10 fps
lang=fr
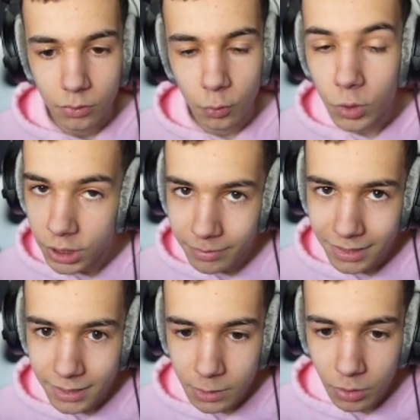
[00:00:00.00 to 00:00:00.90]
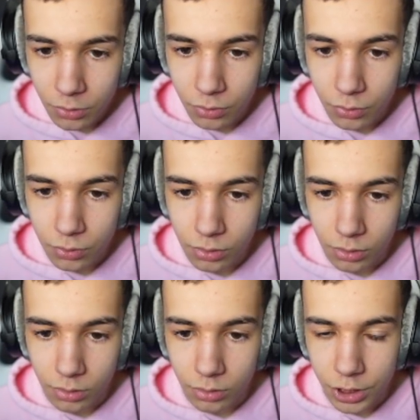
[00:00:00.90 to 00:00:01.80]
Donc moi j'ai une Xbox, du coup
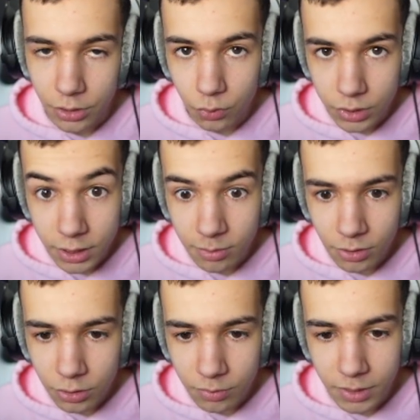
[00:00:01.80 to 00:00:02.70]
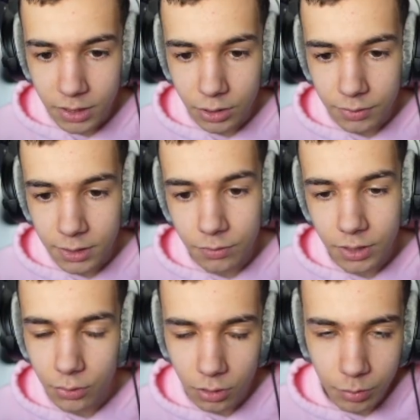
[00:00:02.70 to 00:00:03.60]
euh, j'ai les touches Xbox, mais je vais essayer de vous
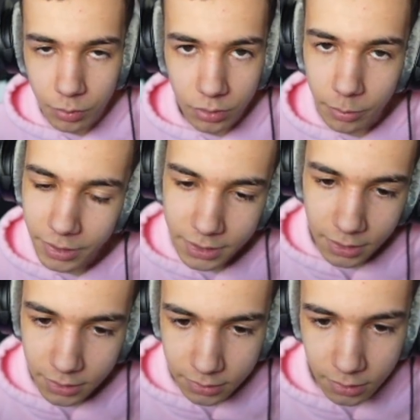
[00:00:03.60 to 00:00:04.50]
traduire un peu pour les PS4, etc.